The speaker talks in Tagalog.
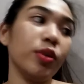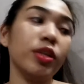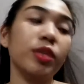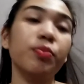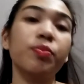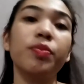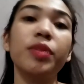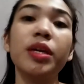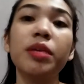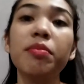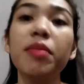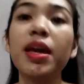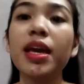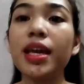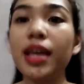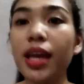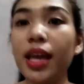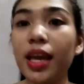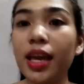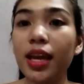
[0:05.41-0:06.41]
we'll be
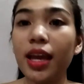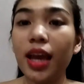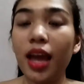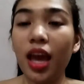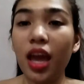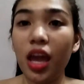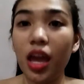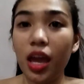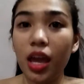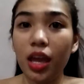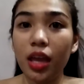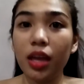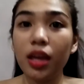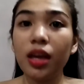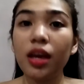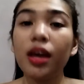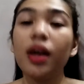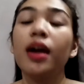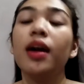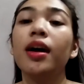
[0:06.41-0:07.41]
making a
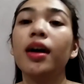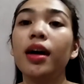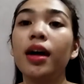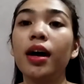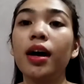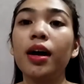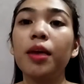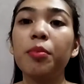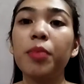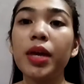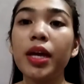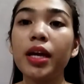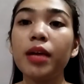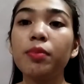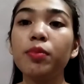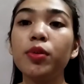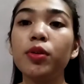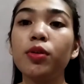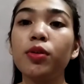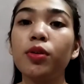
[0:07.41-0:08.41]

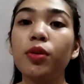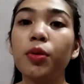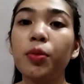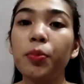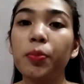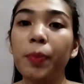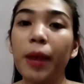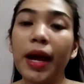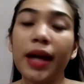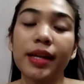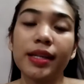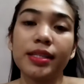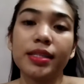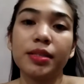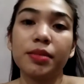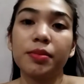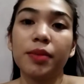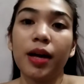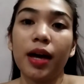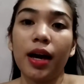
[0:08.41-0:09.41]
makeup look para
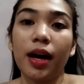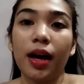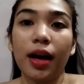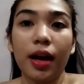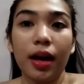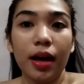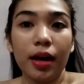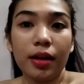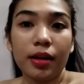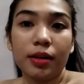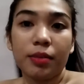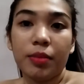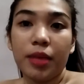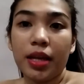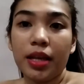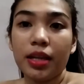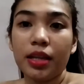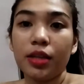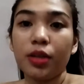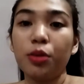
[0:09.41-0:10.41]
sa mga
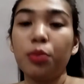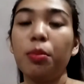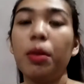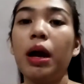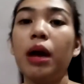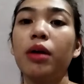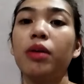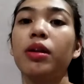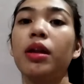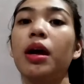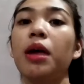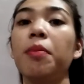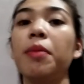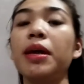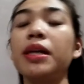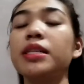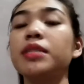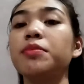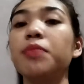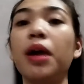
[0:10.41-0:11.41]
mahilig umaura,
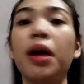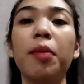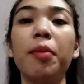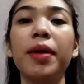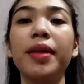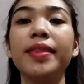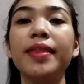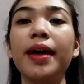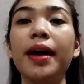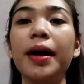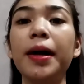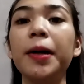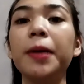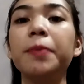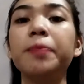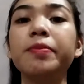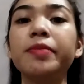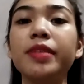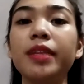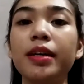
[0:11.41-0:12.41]
para sa mga
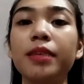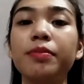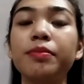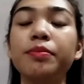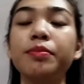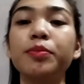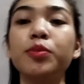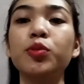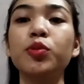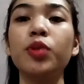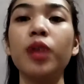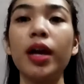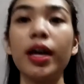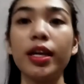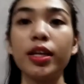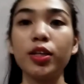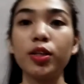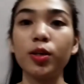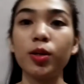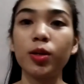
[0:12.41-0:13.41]
madam ng
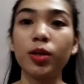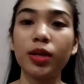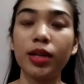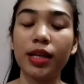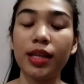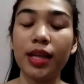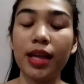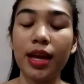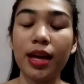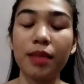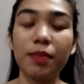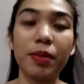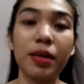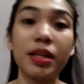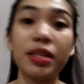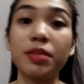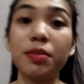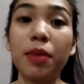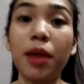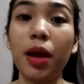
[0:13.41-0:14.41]
buhay nyo, ganyan. Para
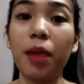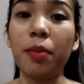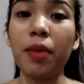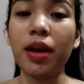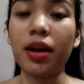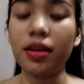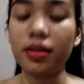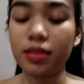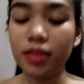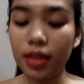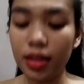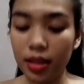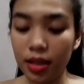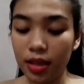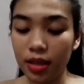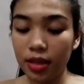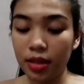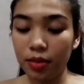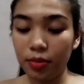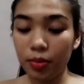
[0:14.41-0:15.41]
sa mga ma
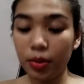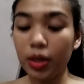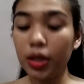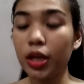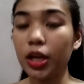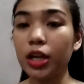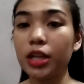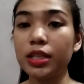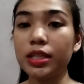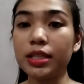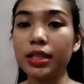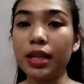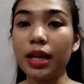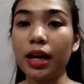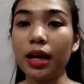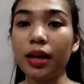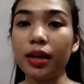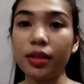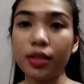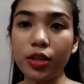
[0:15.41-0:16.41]
mga girls
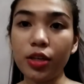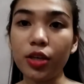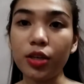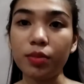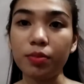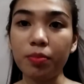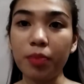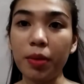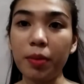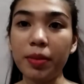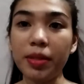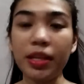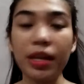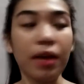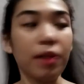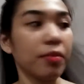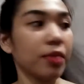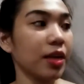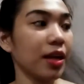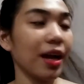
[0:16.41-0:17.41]
na, yun,
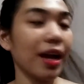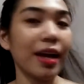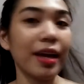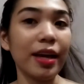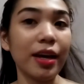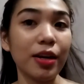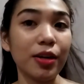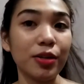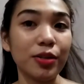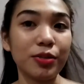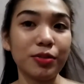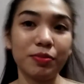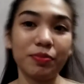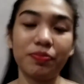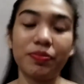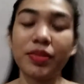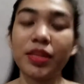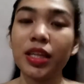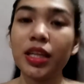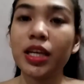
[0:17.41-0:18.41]
pamadam, kagaya ko.
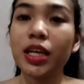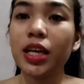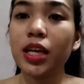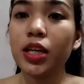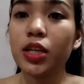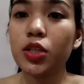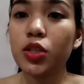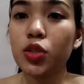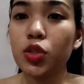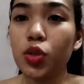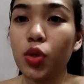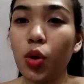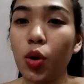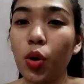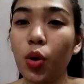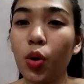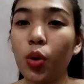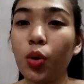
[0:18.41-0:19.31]
So,